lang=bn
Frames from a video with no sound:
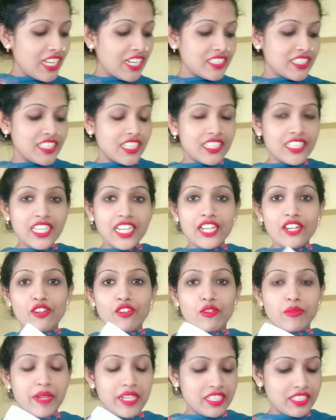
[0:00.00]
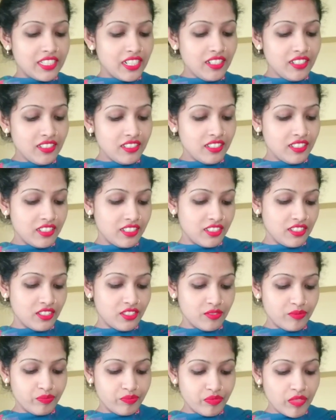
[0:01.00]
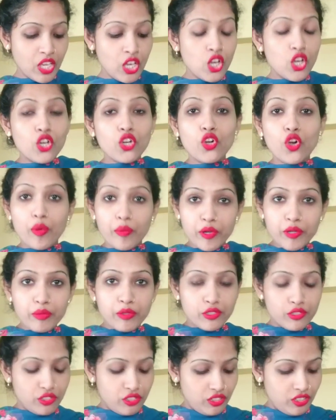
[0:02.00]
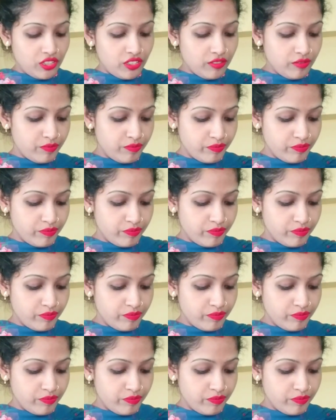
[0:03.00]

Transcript: তার সাথে এরকম একটা কোমর বন্ধনী